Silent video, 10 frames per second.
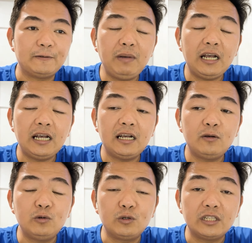Baka
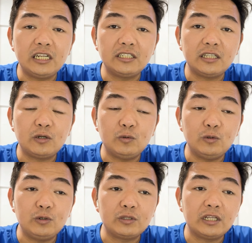hulog na lang siya ng
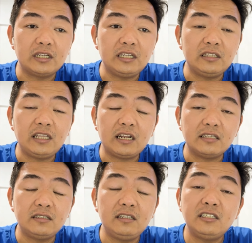hulog ng
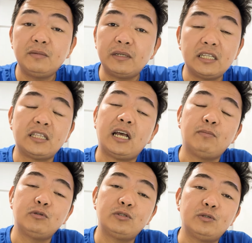interest, hindi na siya
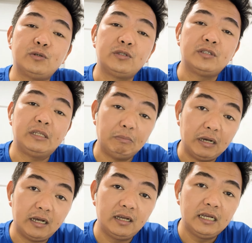matatapos nun, di ba?